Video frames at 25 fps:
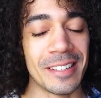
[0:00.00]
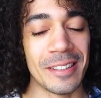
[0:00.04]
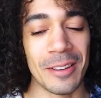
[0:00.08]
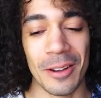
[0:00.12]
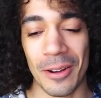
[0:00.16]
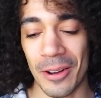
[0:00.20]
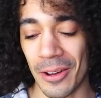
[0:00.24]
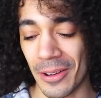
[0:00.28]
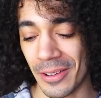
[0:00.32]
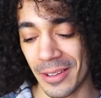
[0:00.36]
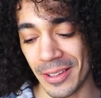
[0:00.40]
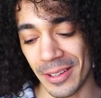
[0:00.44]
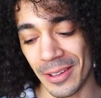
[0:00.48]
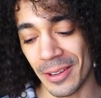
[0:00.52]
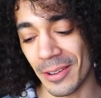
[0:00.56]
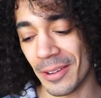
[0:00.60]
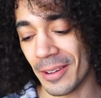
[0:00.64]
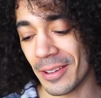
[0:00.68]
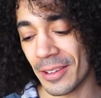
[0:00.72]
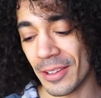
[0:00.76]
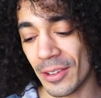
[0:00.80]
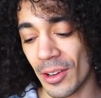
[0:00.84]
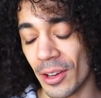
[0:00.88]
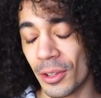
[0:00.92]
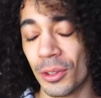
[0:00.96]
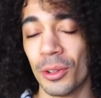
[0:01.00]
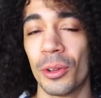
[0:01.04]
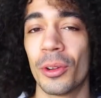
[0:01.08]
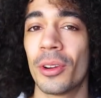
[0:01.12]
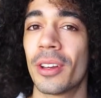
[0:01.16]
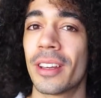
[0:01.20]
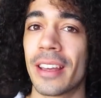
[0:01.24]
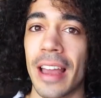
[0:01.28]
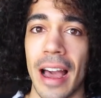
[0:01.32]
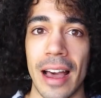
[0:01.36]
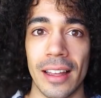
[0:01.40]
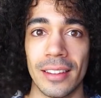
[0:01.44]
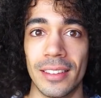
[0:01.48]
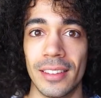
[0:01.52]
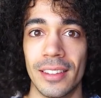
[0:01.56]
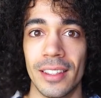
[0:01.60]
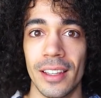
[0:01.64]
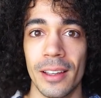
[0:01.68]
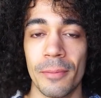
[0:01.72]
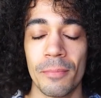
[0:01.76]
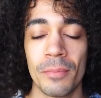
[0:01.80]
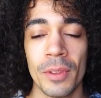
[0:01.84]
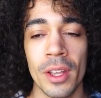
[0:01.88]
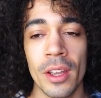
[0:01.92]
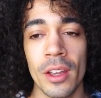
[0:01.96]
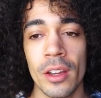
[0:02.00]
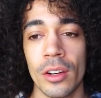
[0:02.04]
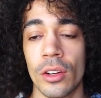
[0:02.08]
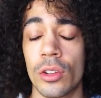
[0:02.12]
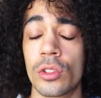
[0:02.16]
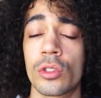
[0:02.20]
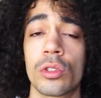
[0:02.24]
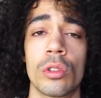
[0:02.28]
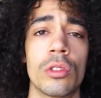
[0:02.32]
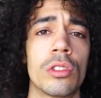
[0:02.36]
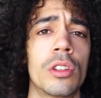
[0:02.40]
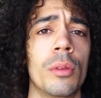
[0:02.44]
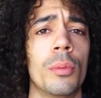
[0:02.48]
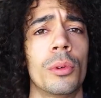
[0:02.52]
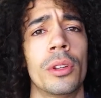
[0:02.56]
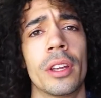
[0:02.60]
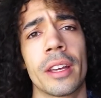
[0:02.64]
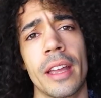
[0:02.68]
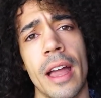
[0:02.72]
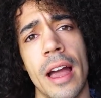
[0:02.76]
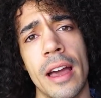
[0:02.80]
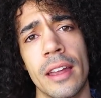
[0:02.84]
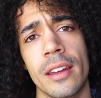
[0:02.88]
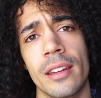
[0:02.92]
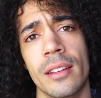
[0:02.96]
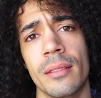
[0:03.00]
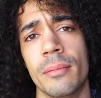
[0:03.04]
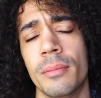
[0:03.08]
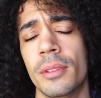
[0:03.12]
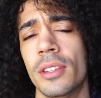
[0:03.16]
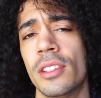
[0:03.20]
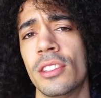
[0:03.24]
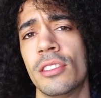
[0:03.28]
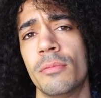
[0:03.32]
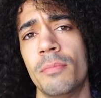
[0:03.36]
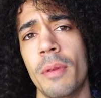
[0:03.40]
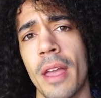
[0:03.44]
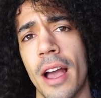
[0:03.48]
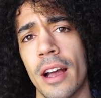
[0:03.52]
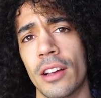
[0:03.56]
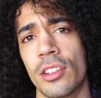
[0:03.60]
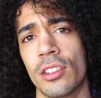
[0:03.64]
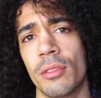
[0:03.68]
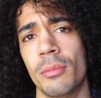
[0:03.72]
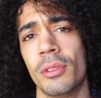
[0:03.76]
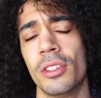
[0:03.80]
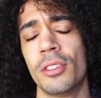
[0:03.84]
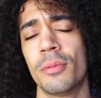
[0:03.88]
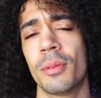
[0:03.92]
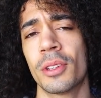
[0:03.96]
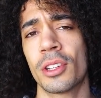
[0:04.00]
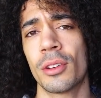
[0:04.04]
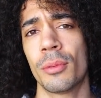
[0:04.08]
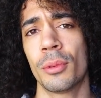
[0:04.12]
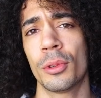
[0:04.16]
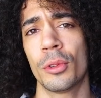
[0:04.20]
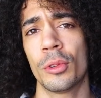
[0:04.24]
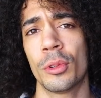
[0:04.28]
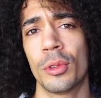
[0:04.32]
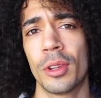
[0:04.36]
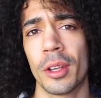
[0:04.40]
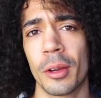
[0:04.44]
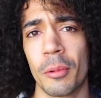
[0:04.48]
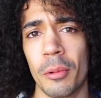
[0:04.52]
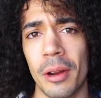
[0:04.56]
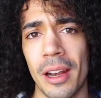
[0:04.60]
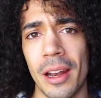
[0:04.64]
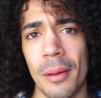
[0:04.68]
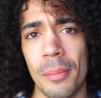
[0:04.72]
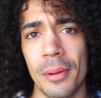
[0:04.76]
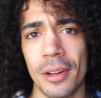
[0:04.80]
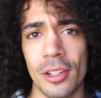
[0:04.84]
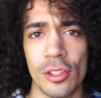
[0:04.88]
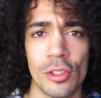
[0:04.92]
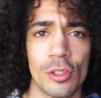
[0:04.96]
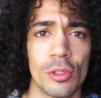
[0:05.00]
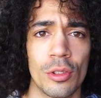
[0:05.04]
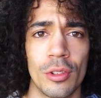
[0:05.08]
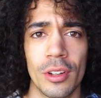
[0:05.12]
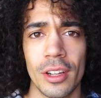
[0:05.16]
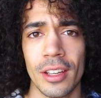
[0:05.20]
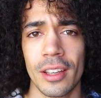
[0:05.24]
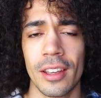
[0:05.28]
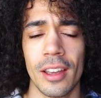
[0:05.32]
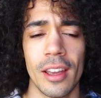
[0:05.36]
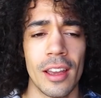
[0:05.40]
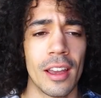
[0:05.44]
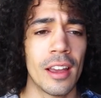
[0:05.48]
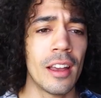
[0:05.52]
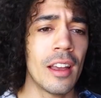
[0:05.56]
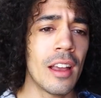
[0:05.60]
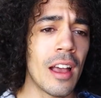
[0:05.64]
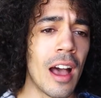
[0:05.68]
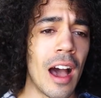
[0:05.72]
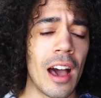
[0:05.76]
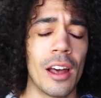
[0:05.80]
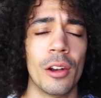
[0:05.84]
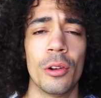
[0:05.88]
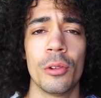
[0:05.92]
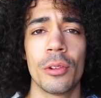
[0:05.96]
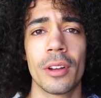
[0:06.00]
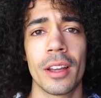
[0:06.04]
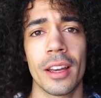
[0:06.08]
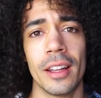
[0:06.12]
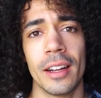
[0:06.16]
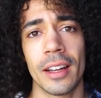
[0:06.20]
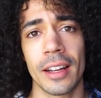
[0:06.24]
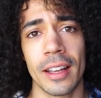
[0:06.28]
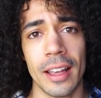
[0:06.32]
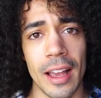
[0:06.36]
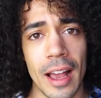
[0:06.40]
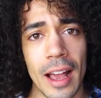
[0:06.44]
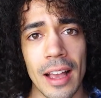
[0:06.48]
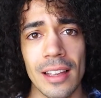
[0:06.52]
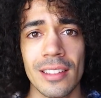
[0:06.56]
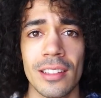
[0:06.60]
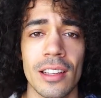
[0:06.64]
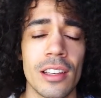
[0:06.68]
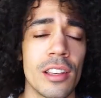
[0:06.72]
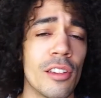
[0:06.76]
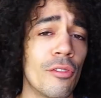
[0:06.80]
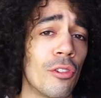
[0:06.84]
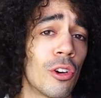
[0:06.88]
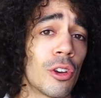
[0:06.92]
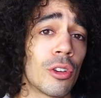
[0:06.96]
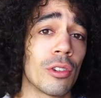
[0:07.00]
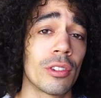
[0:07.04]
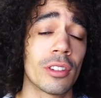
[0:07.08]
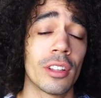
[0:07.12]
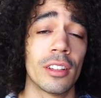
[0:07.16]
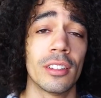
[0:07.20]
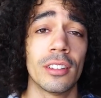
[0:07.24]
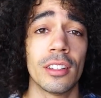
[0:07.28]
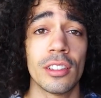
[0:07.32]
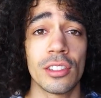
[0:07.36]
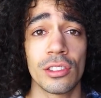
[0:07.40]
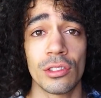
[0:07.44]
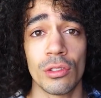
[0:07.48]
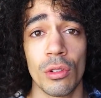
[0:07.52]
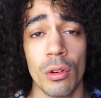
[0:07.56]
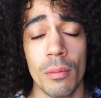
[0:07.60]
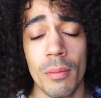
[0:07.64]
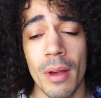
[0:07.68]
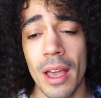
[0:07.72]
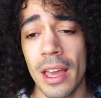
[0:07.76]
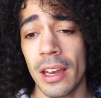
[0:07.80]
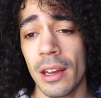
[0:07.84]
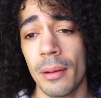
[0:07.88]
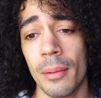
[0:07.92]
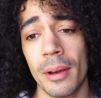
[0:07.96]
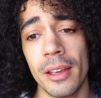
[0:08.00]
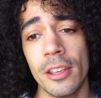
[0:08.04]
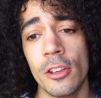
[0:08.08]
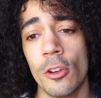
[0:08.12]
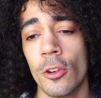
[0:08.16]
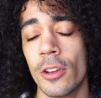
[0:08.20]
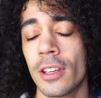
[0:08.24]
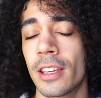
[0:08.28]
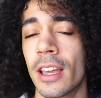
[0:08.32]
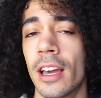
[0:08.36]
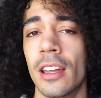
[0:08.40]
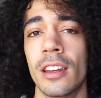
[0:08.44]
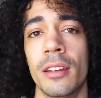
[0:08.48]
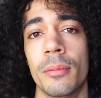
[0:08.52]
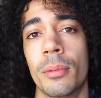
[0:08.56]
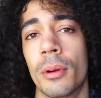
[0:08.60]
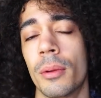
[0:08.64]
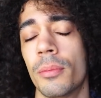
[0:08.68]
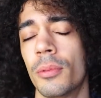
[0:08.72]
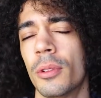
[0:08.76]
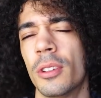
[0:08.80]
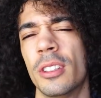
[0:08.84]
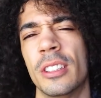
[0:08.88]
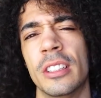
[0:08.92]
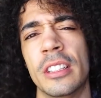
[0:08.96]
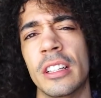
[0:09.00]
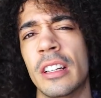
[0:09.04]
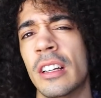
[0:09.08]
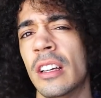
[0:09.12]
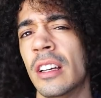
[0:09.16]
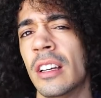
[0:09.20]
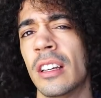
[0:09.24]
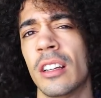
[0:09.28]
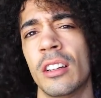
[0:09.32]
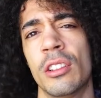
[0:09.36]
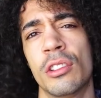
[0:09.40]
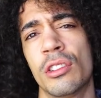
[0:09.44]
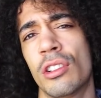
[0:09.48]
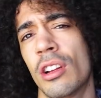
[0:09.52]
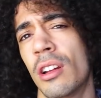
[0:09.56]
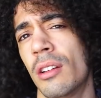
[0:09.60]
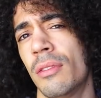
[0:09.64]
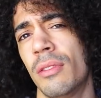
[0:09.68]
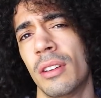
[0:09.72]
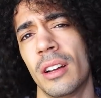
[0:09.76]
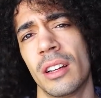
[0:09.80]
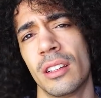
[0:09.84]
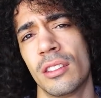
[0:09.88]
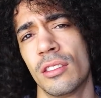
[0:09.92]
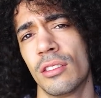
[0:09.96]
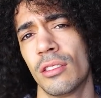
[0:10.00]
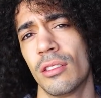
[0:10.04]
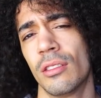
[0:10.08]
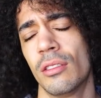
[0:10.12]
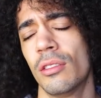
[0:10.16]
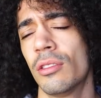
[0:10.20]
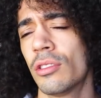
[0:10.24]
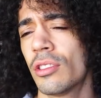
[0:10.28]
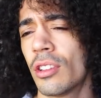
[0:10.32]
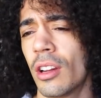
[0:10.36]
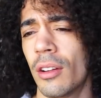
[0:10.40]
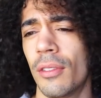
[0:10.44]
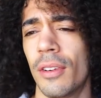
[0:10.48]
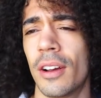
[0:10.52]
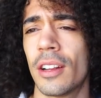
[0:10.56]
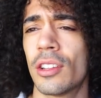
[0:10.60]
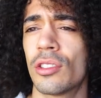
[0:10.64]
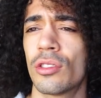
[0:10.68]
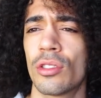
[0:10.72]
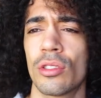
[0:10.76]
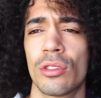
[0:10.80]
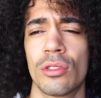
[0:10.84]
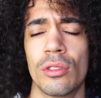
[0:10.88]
Io, io, io adoro i gatti. Non sono un tipo da cani, mi dispiace. Mi dispiace per tutte quelle persone che hanno un cane a casa, gli vogliono tantissimo bene, ma io i cani proprio... Non ce la faccio, non ce la faccio.